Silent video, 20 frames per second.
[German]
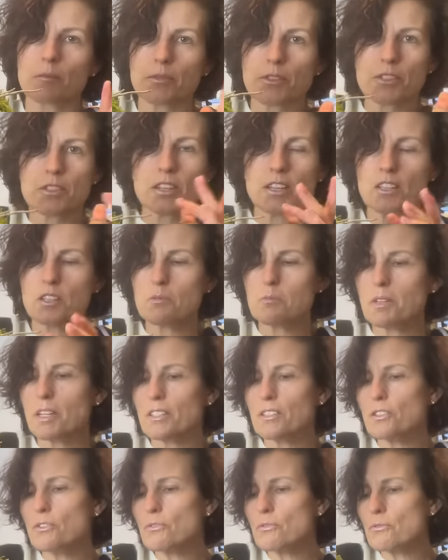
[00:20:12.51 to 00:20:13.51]
das hänge ich mir
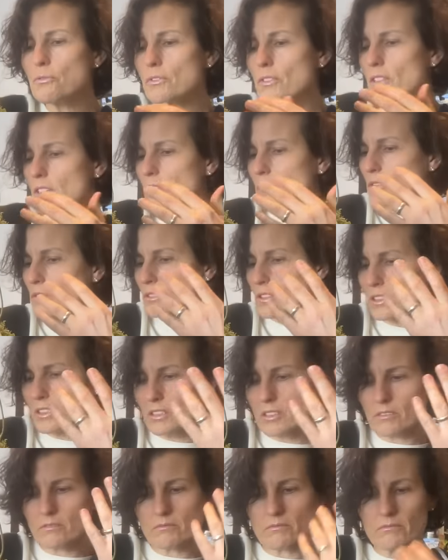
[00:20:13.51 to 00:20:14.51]
an die Tür
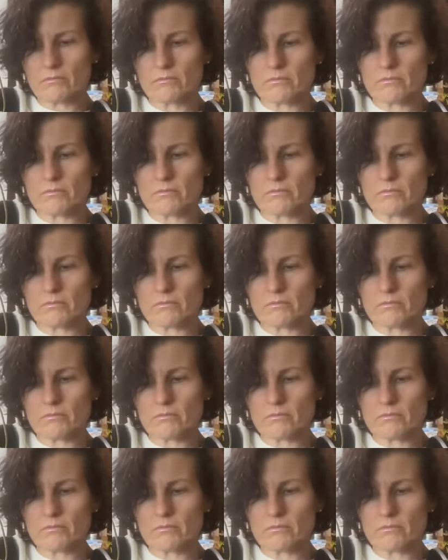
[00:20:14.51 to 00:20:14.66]
oder,